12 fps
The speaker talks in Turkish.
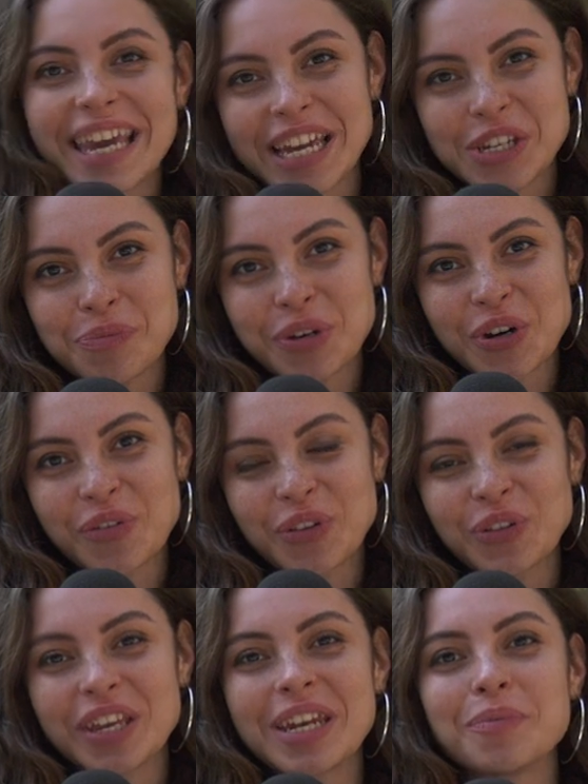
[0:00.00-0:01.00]
Genç
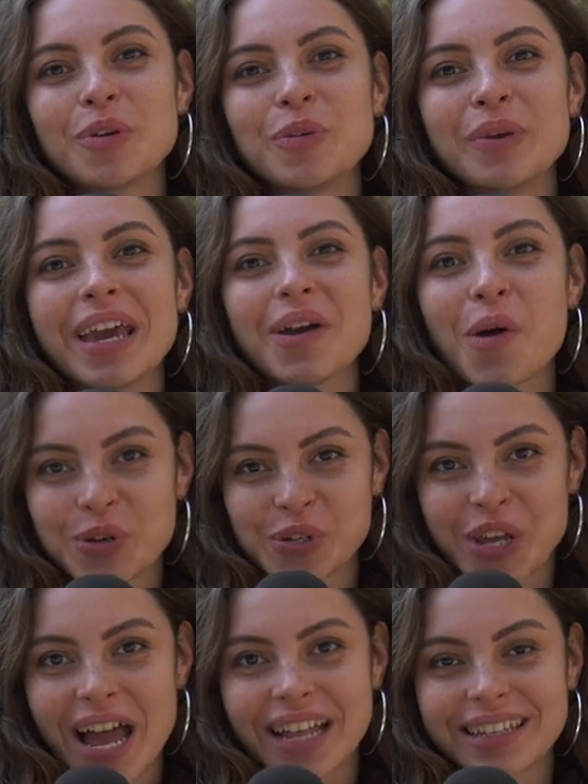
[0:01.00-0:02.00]
Mikrofon'un yeni bölümüne hoş
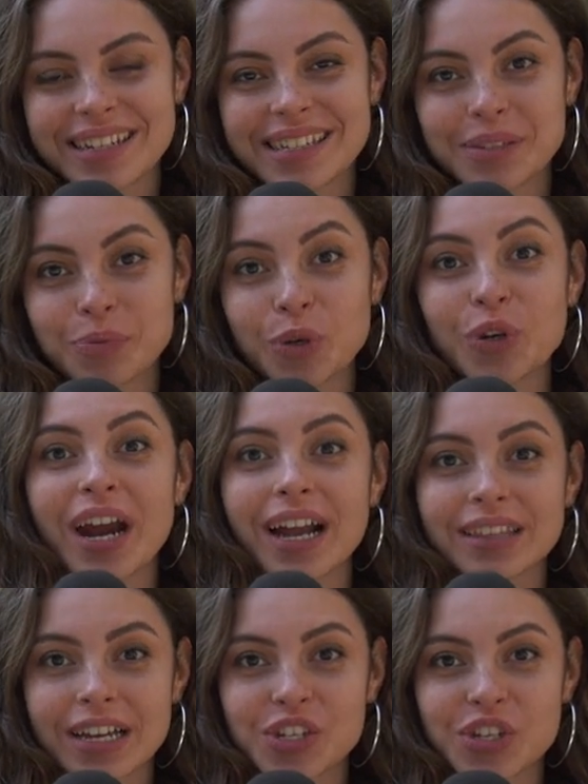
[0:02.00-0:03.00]
geldiniz. Bugün
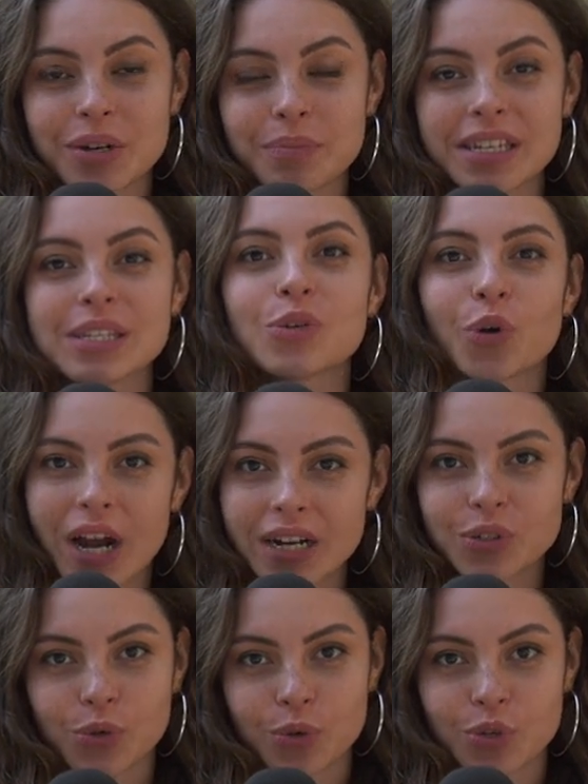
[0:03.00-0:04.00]
arkadaşlarımıza sorular
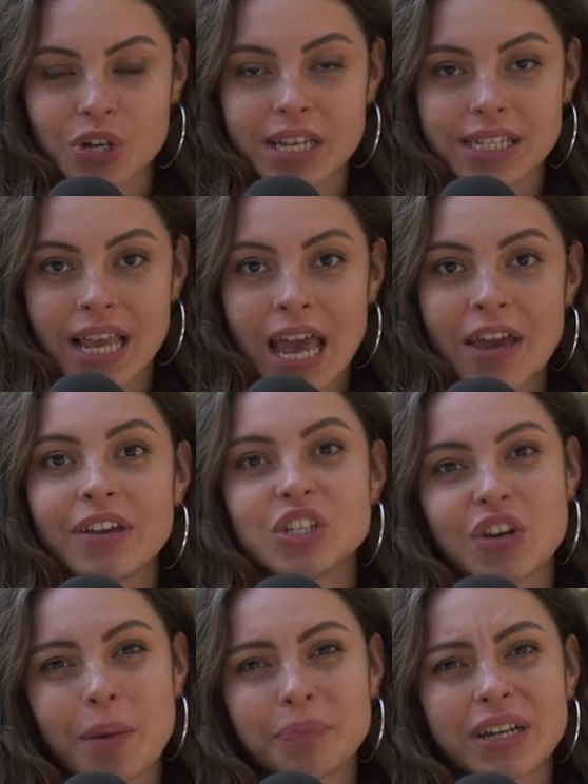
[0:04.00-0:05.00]
soracağız ve
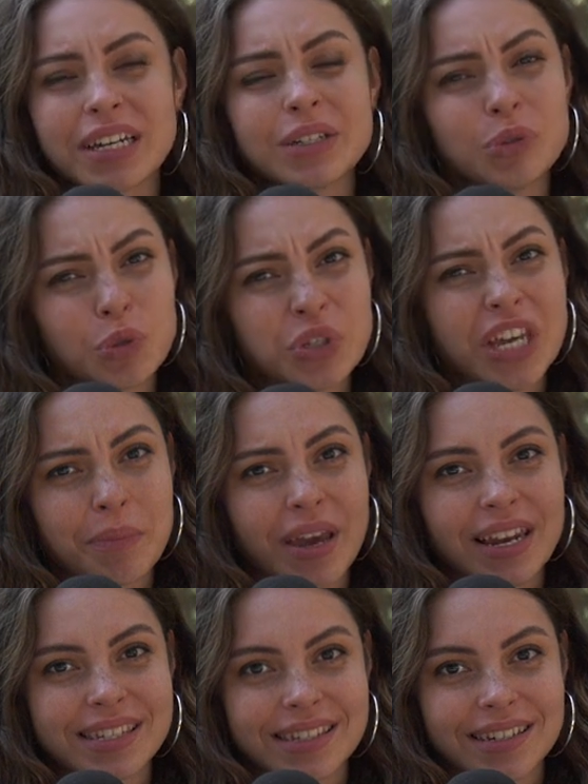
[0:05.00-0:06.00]
cevaplarına 3
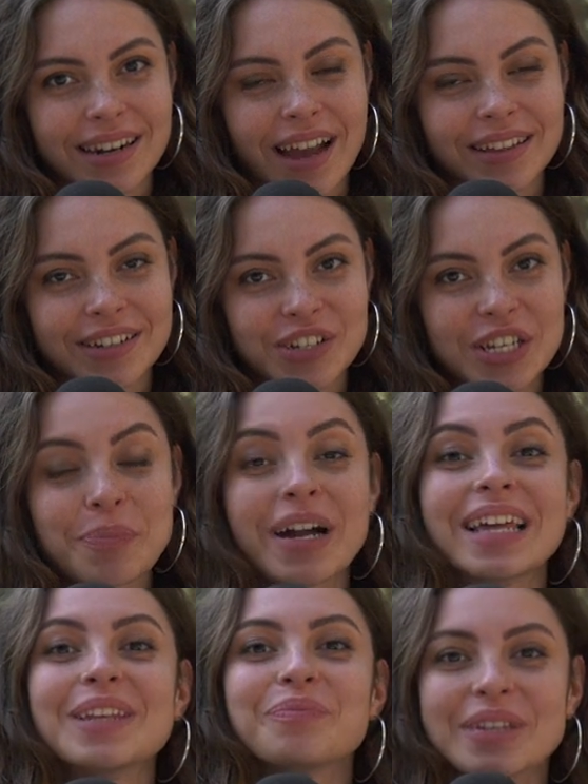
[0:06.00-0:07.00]
kelimeyle sınırlandıracağız.
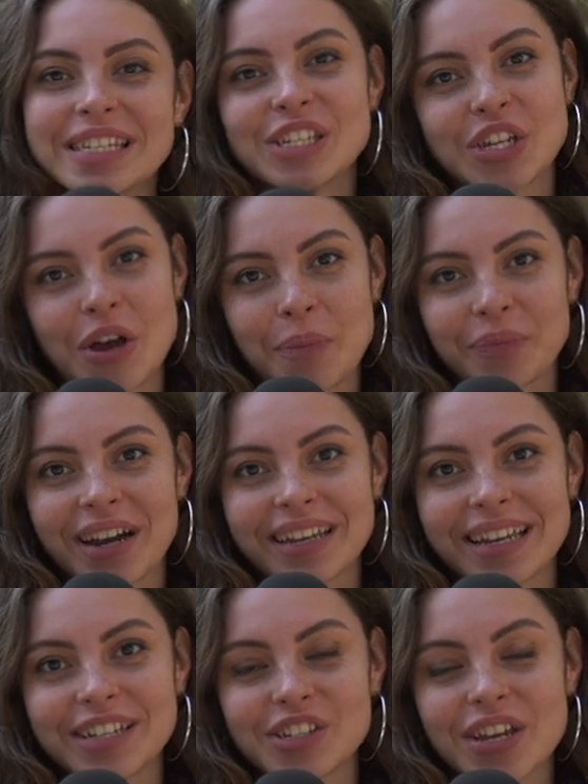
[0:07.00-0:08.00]
Bakalım nasıl cevaplar
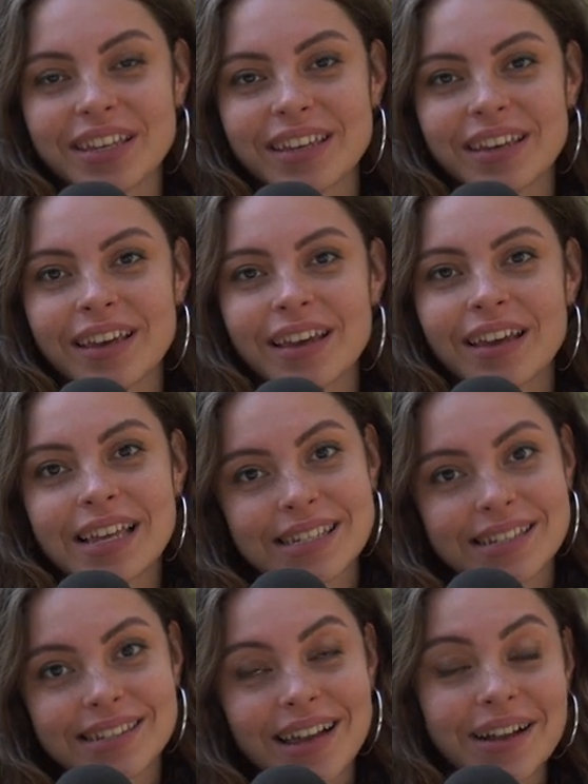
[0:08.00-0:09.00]
gelecek?
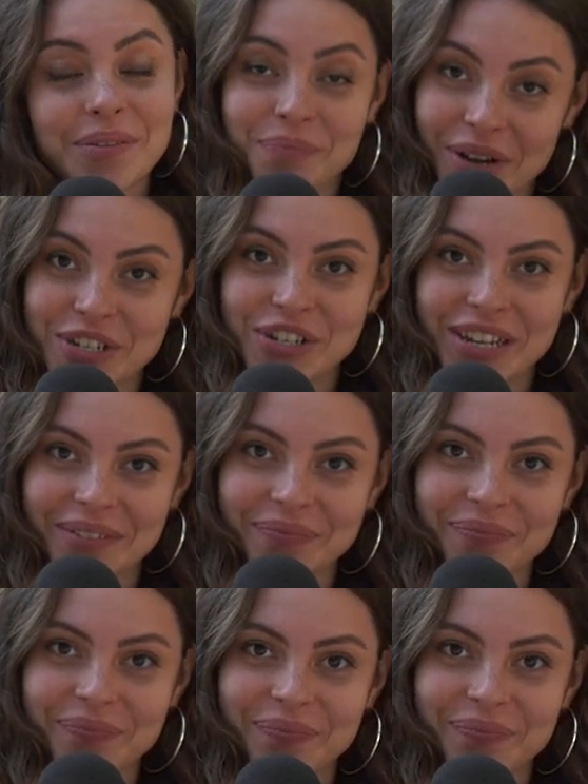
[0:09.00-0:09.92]
Hazırsak başlayalım.